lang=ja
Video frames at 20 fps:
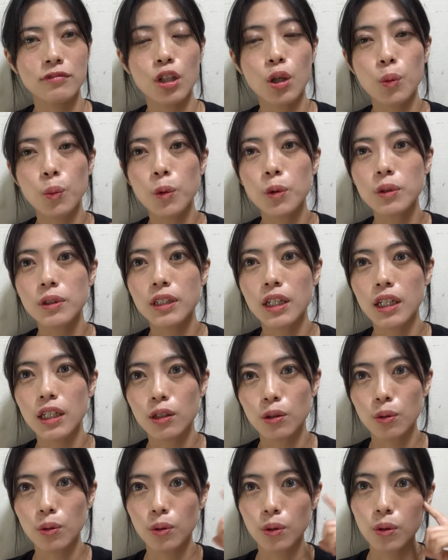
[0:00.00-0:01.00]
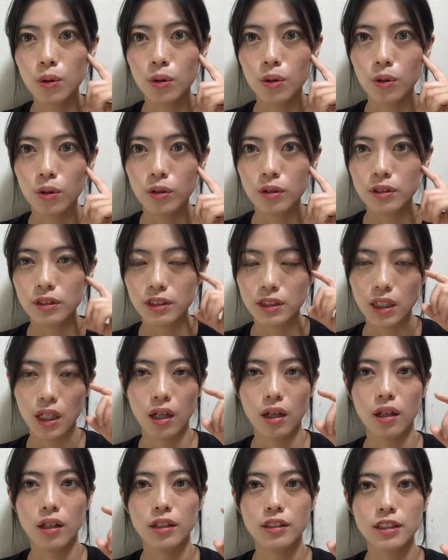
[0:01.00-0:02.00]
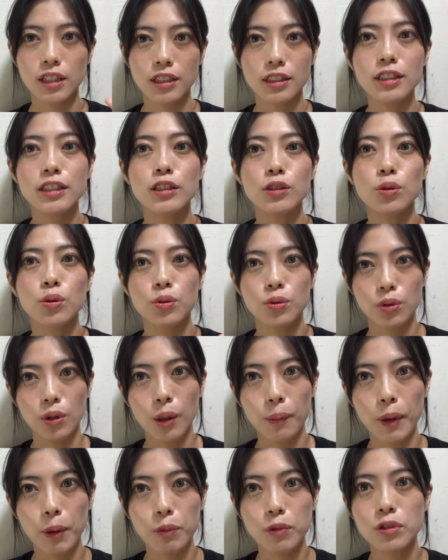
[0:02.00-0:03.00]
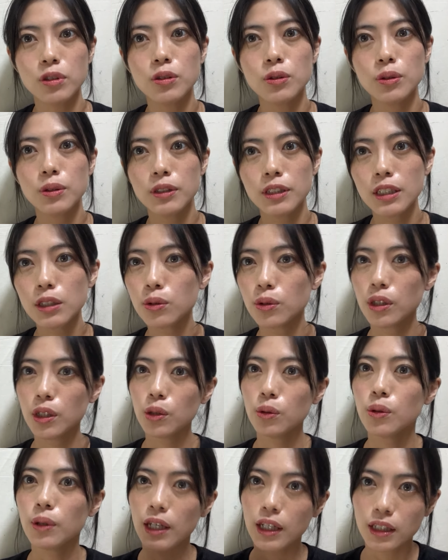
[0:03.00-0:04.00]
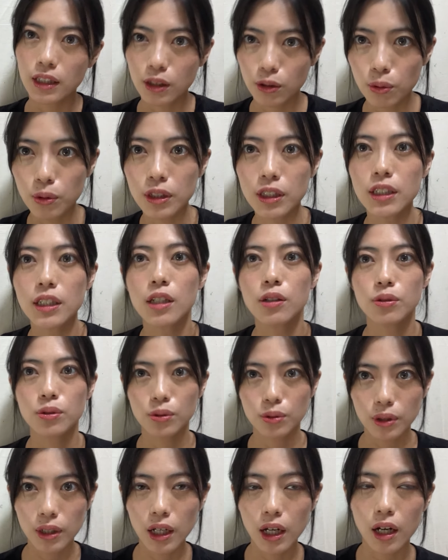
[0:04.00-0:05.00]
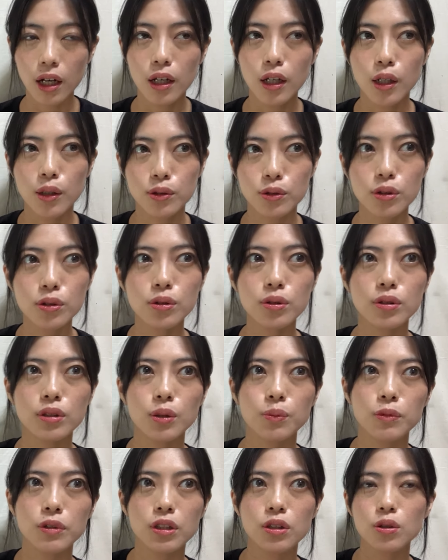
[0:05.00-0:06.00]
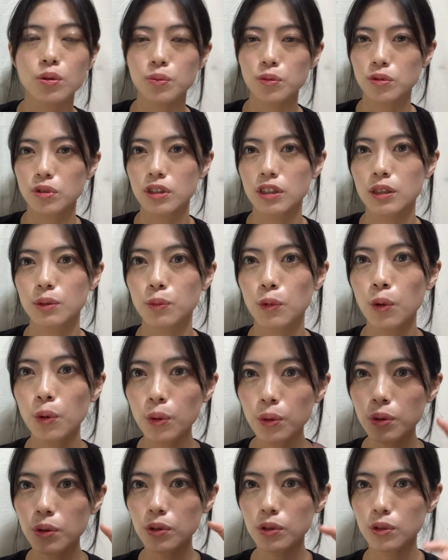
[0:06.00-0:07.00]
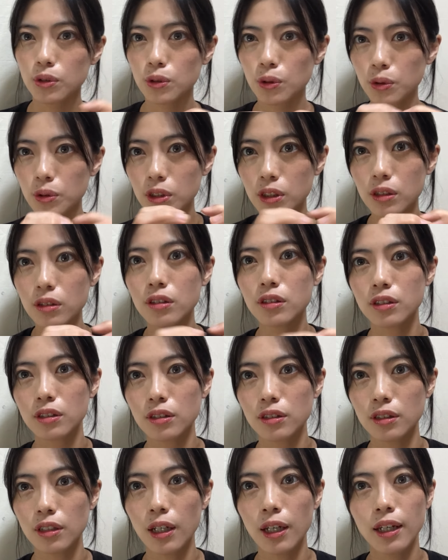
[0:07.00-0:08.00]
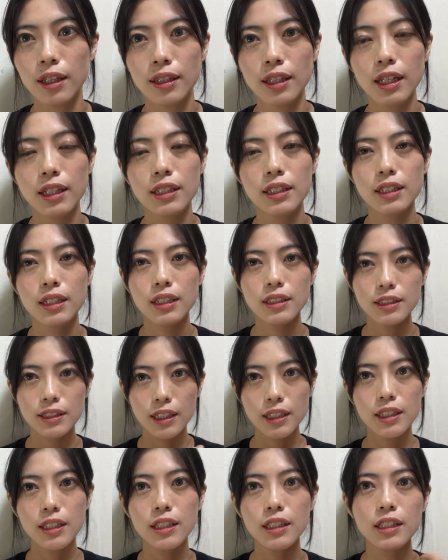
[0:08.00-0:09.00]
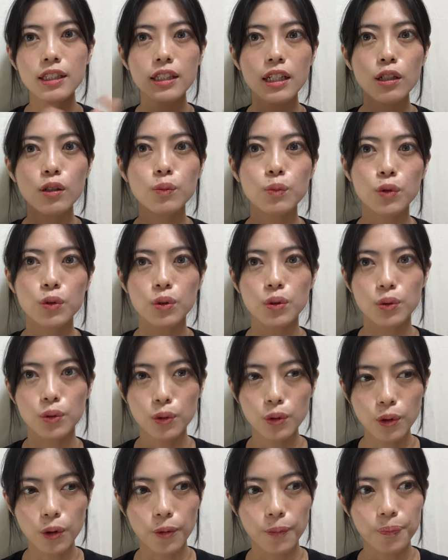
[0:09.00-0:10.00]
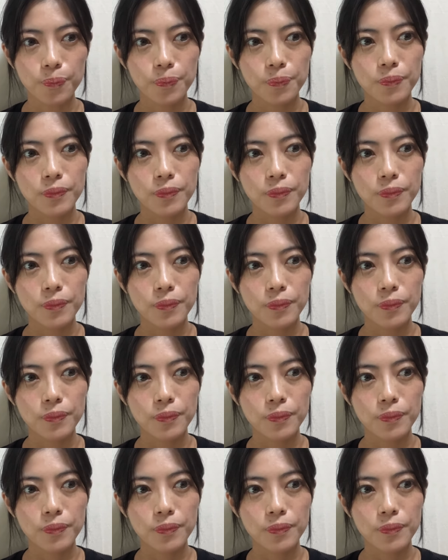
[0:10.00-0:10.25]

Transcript: て思った色をじゃあ写真に撮るとかメモしといて、それを絵に取り入れるとか、そういうのでもいいと思うし、もうほんと少しずつ何かしら気になるものを